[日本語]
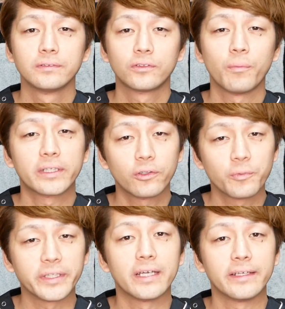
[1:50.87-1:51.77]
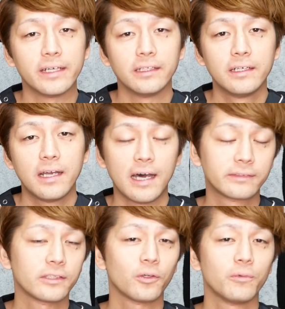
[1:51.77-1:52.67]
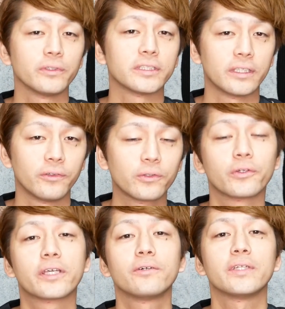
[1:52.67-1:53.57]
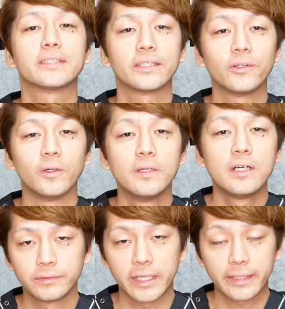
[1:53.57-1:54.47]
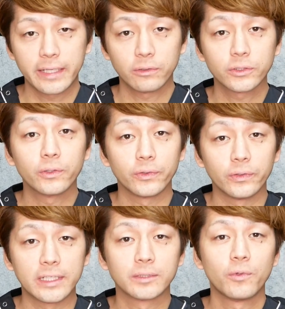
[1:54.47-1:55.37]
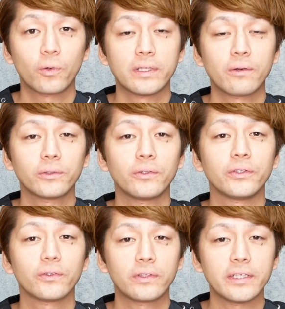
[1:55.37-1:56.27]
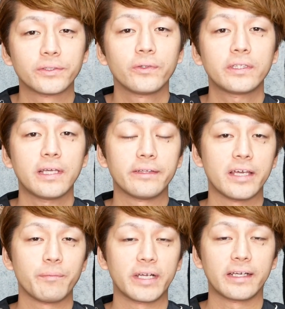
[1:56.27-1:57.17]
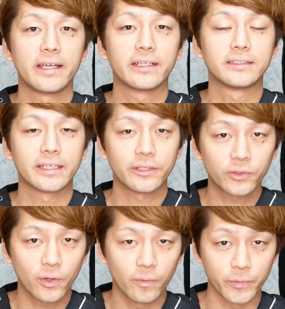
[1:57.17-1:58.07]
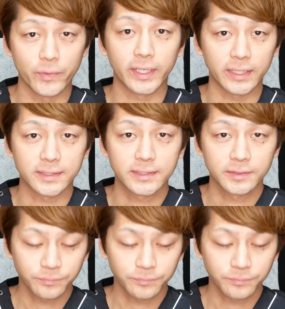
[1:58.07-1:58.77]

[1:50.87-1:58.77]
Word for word: 戸惑うみたいな、あったと思うんですけど、よく聞くんですけど、デリケートゾーンの脱毛を行うことによって、そういった悩みが解決できるというわけです。